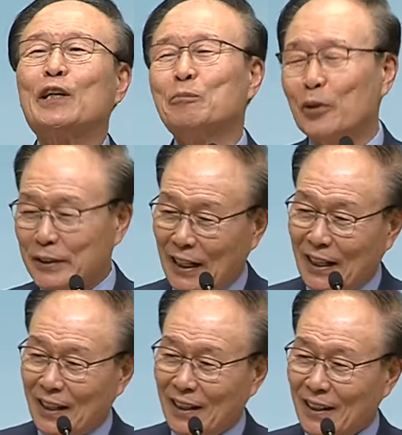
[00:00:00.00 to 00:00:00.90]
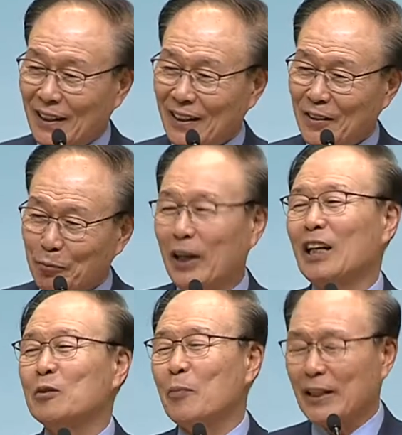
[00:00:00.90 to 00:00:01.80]
뭐냐? 몇
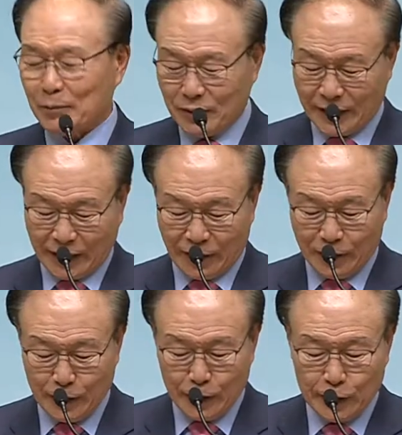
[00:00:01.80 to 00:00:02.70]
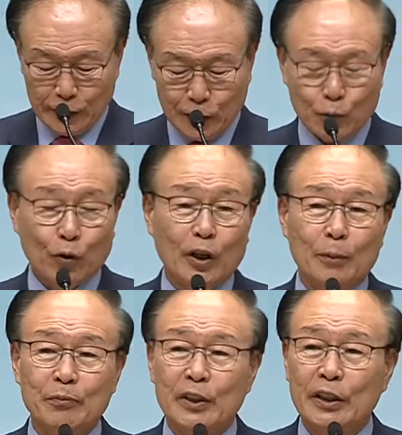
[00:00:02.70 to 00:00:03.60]
가지 말씀드릴게요. 천국이
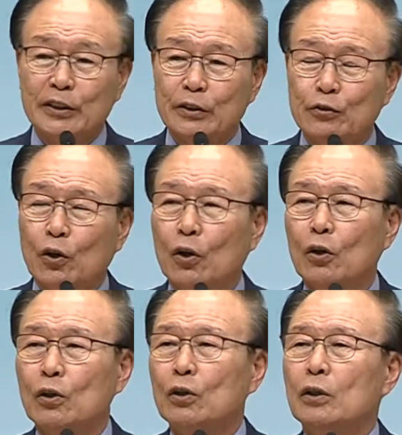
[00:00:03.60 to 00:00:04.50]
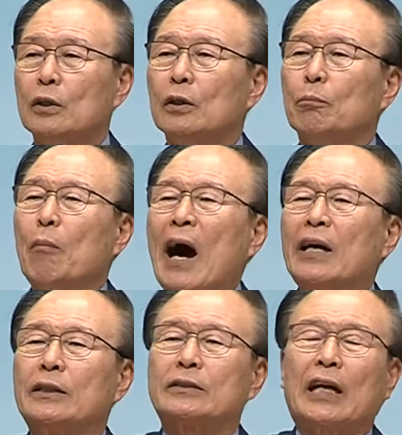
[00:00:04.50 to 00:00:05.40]
없는 것은요,
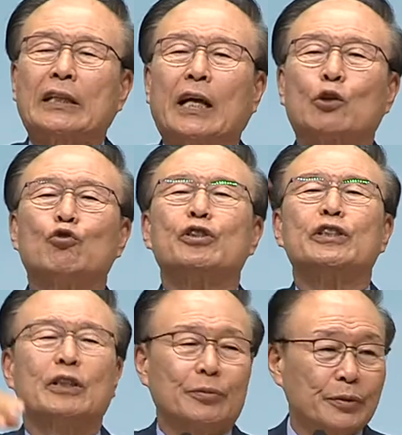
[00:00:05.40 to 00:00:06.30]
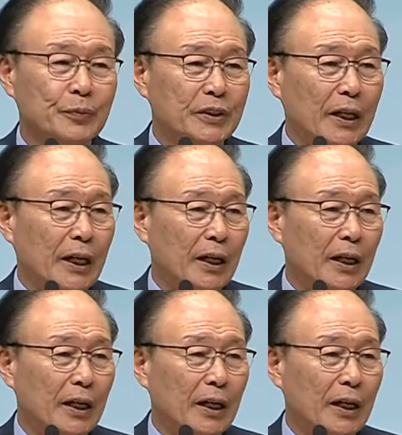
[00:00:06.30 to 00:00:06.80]
마귀, 사탄, 귀신이 없습니다.